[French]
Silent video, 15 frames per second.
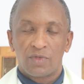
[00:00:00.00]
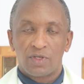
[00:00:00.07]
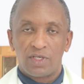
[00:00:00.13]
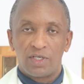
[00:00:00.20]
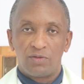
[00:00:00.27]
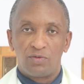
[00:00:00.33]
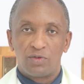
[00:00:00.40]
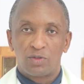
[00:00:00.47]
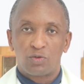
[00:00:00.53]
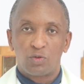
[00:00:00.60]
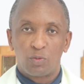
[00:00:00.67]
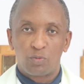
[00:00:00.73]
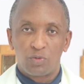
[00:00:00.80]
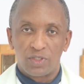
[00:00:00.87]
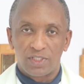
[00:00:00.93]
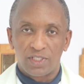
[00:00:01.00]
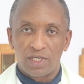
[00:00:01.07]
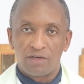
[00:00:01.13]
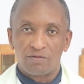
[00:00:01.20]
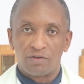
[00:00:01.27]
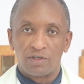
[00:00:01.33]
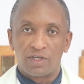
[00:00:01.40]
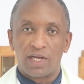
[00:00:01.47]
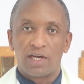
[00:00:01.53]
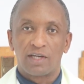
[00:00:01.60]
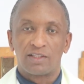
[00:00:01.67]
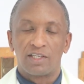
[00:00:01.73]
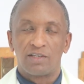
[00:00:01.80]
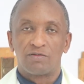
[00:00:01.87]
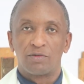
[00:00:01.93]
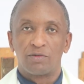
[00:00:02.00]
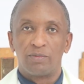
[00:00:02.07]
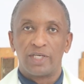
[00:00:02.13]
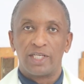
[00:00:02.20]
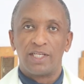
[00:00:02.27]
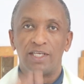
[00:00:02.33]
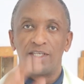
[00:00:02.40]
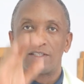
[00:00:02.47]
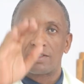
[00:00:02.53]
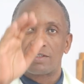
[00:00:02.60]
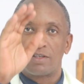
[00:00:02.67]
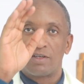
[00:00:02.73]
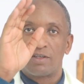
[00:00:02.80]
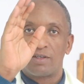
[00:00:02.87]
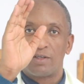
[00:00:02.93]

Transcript: Que Dieu Tout-Puissant vous garde et vous bénisse,